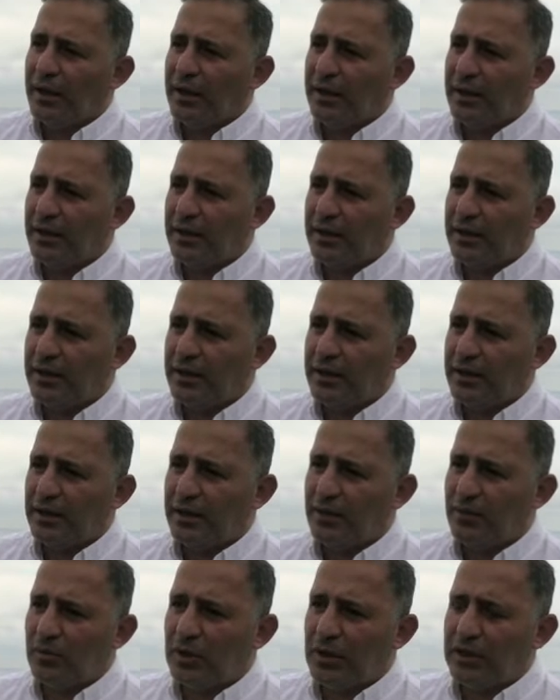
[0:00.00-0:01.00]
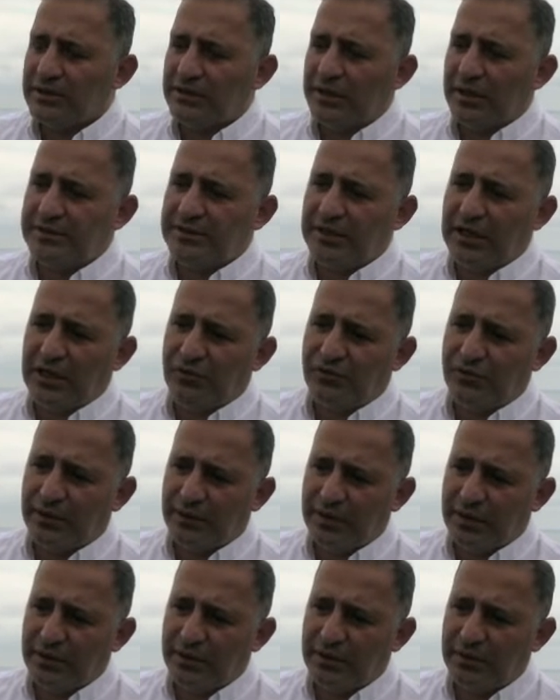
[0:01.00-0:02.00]
E, adaya
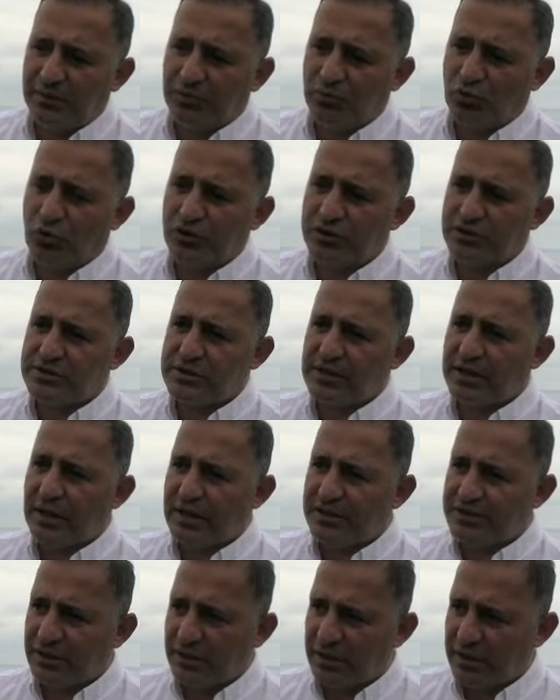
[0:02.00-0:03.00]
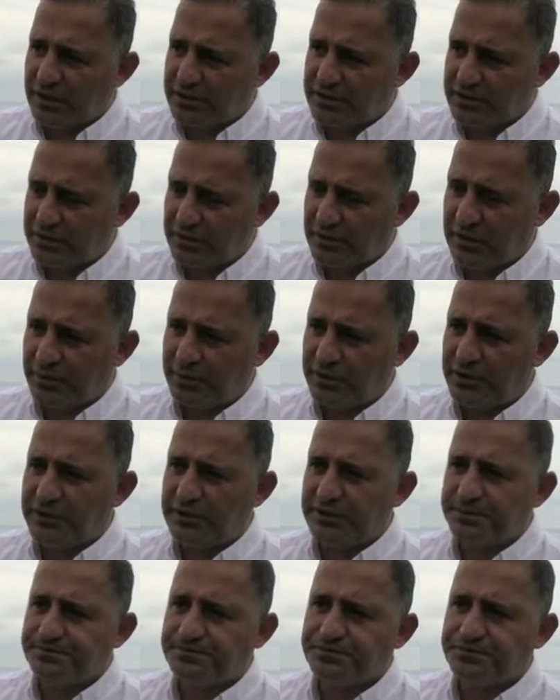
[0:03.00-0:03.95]
teleferik projesi gerçekleştirilebilir.